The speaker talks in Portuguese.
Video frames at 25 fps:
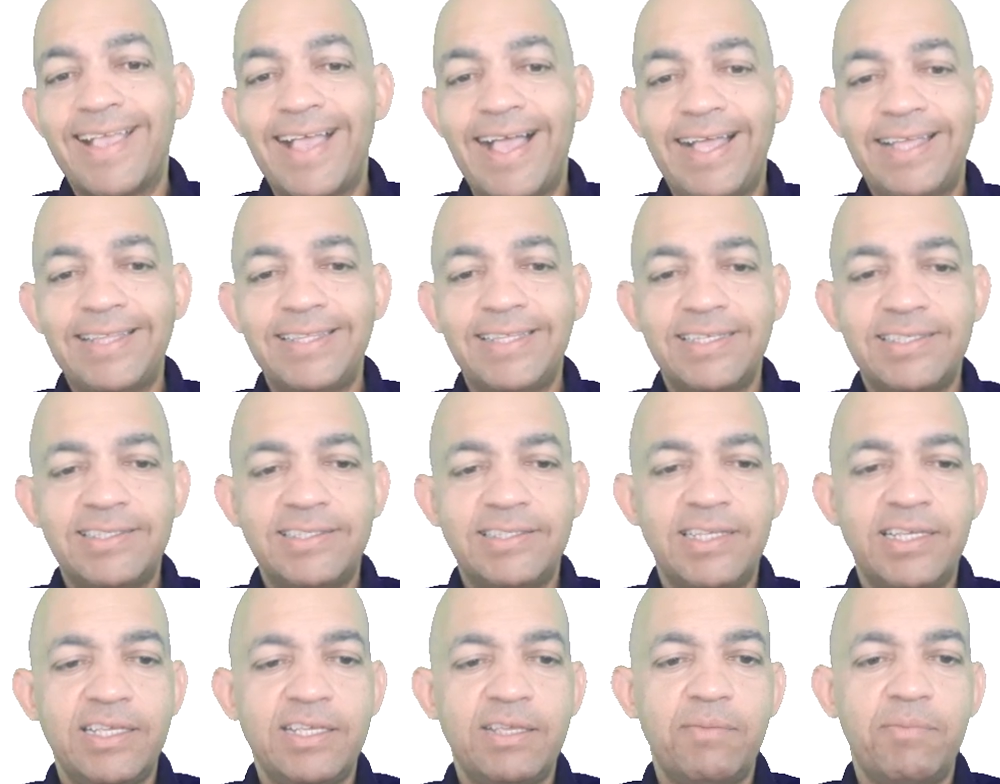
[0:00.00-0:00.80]

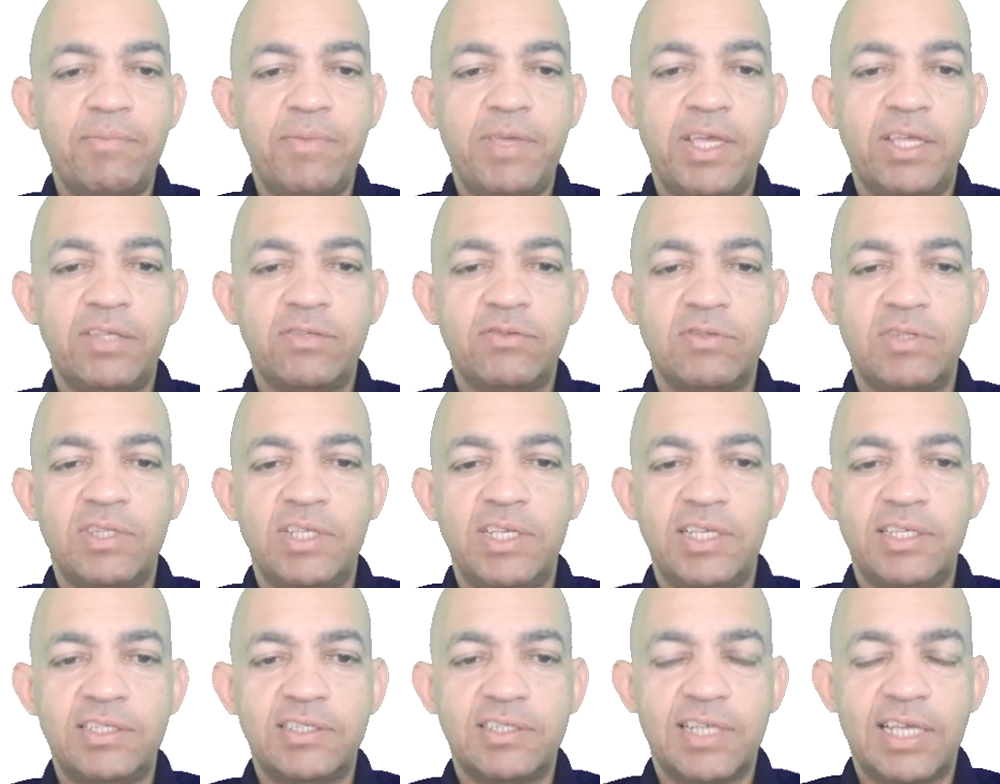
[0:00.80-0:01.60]
Cada segmento
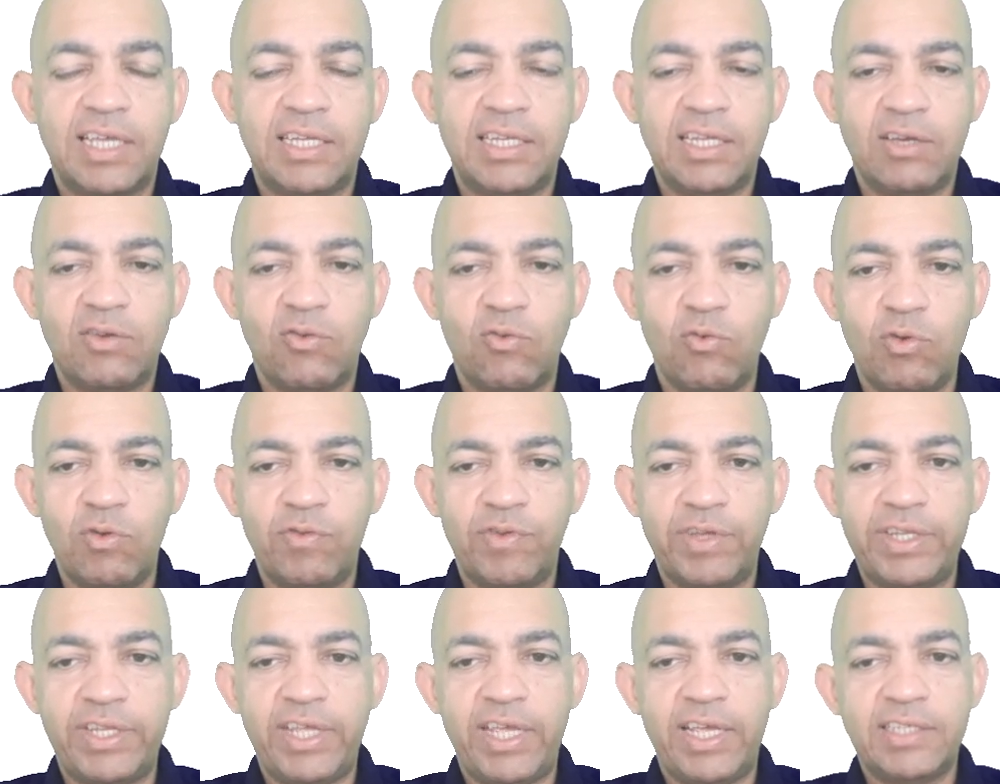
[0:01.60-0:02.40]
desse, cada
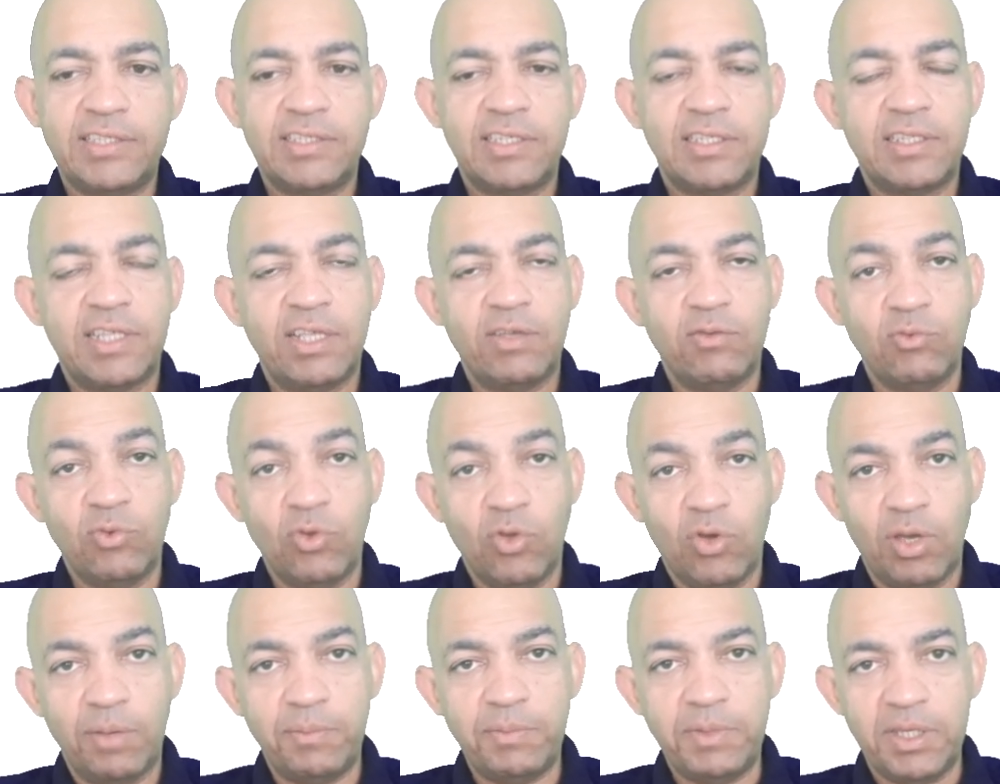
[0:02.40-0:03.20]
curva dessa tem
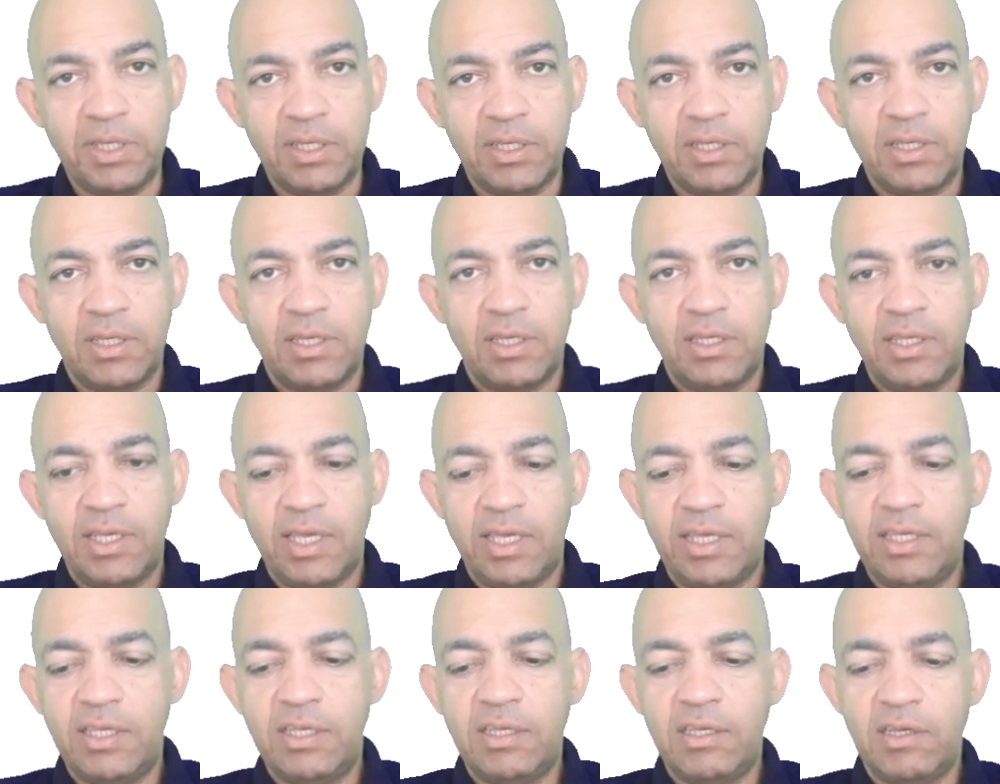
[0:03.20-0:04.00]
um nome.
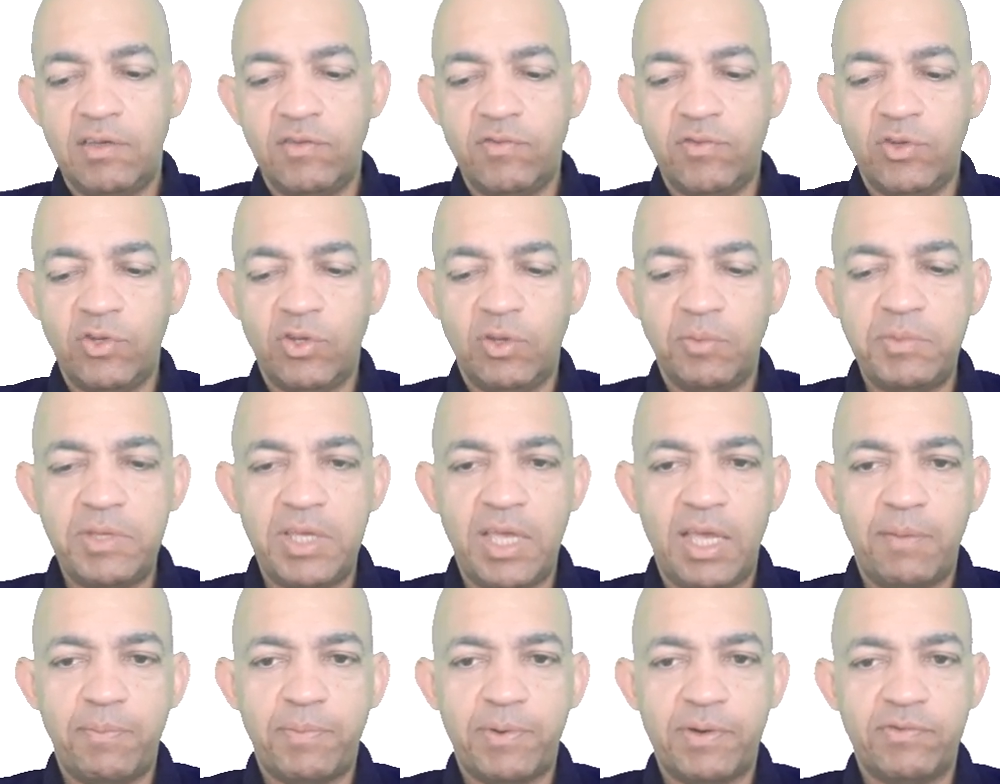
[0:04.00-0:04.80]
E aí eu vou
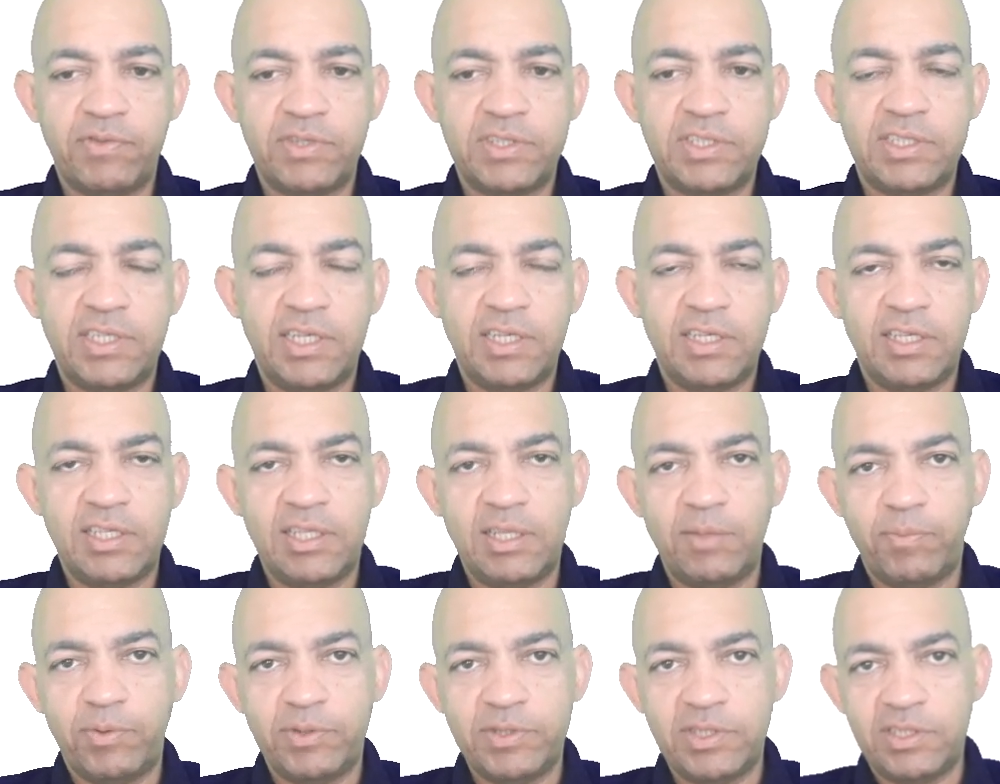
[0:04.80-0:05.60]
nomear para você
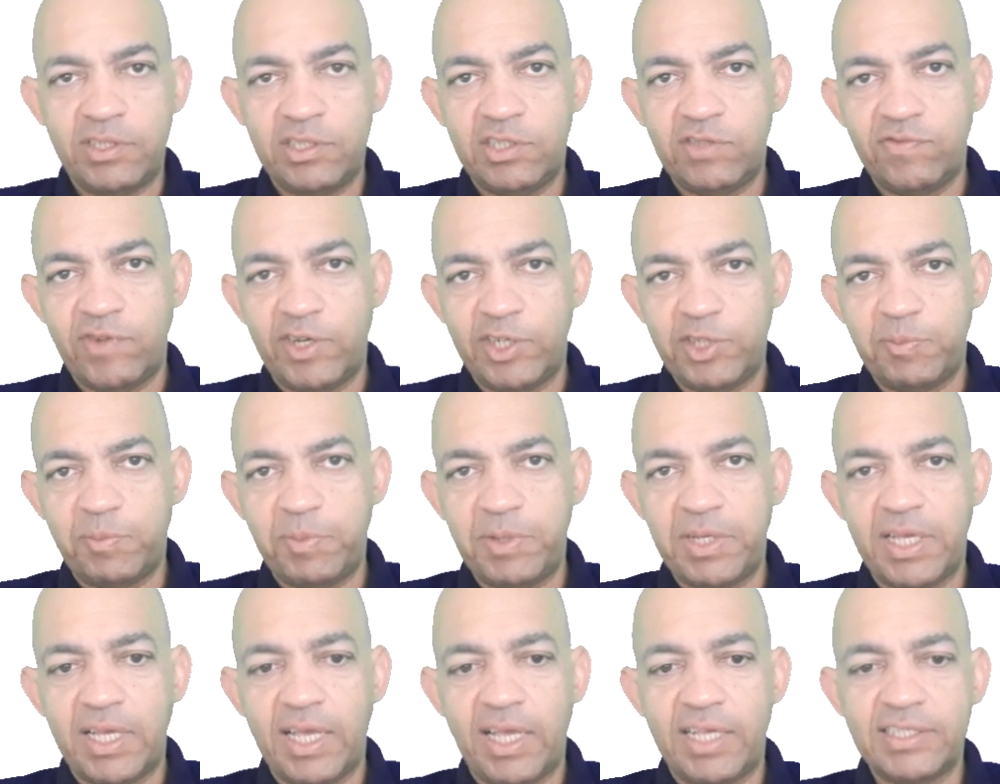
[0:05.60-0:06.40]
aqui, depois a gente vai
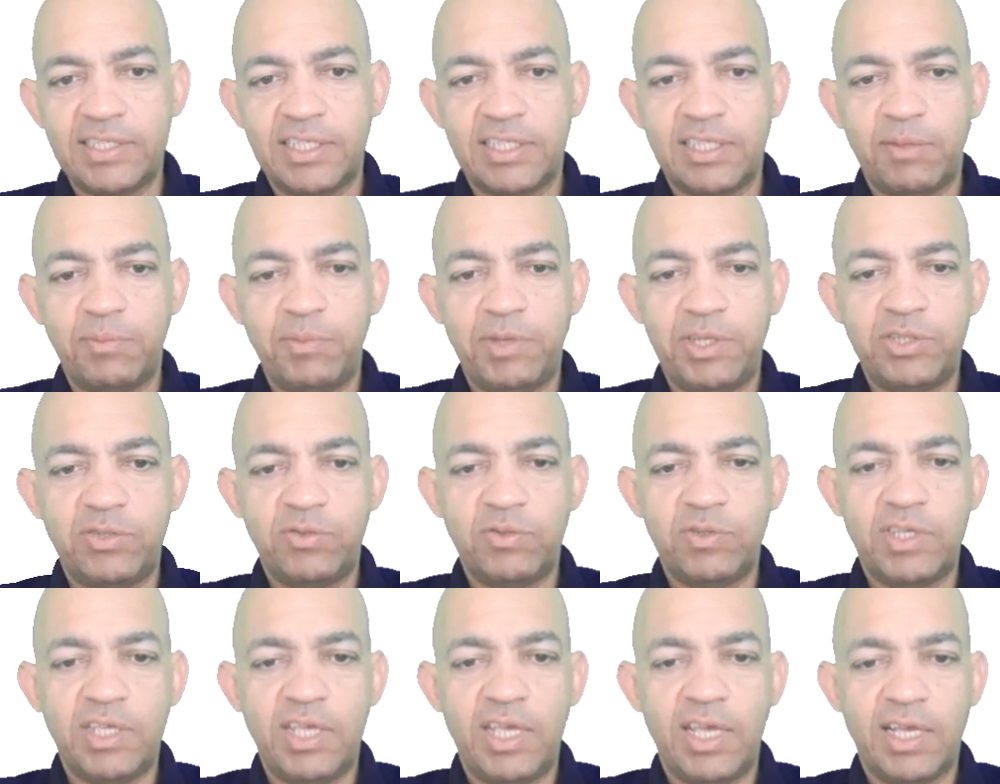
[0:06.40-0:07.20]
explicar
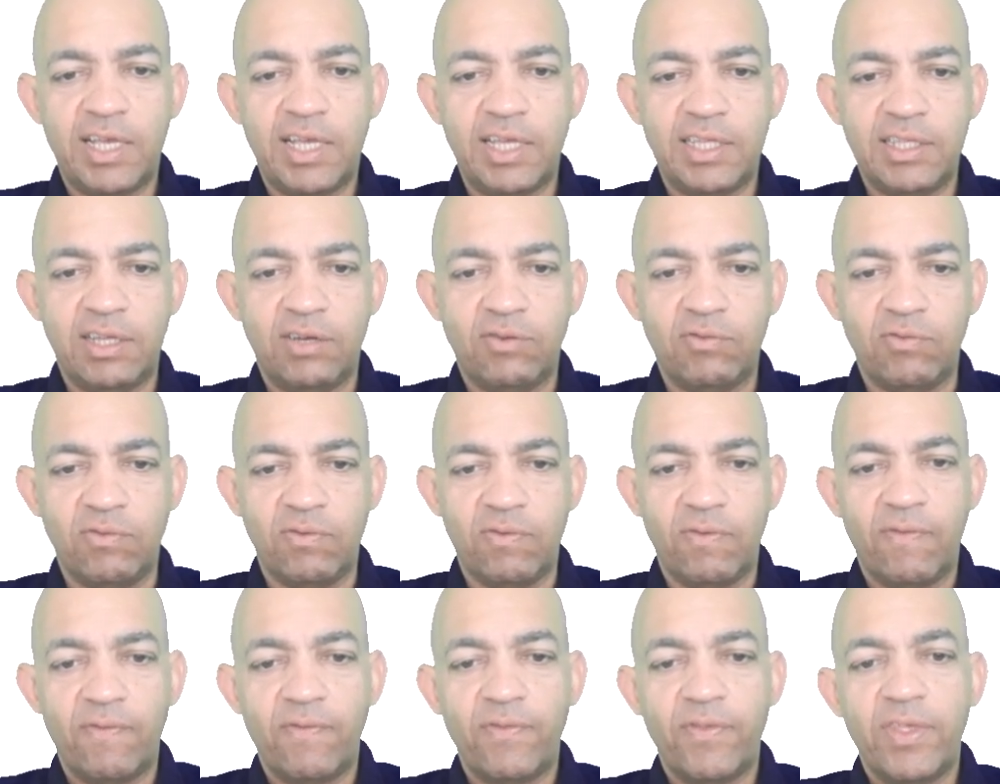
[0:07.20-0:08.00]
exatamente o que é cada
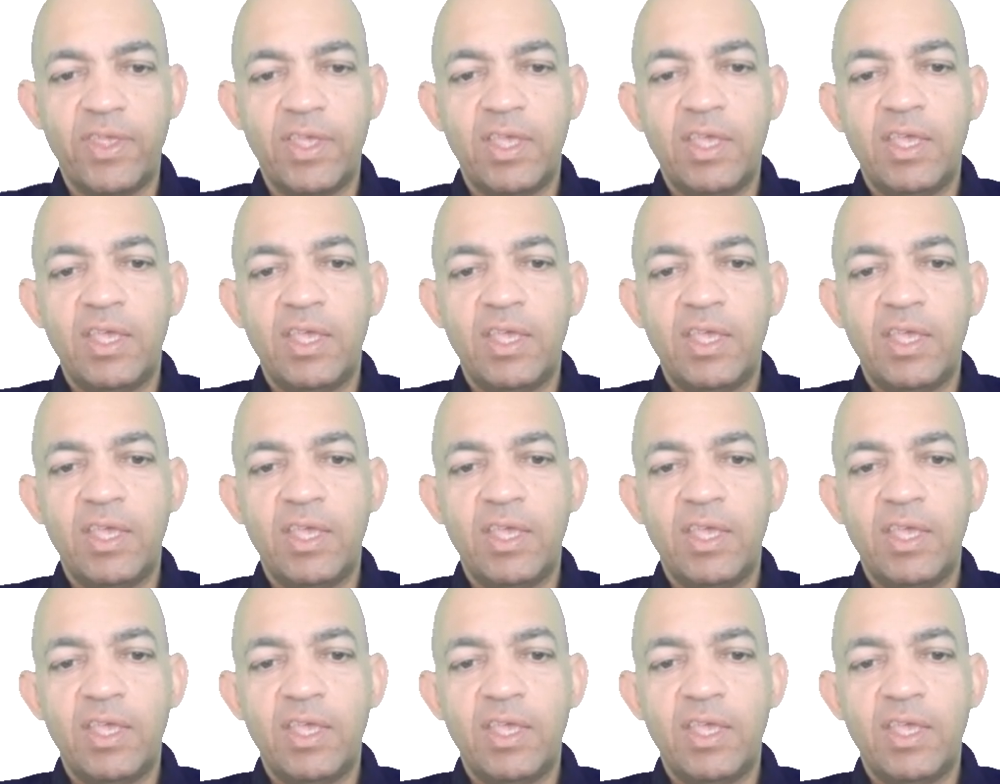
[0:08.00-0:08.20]
um.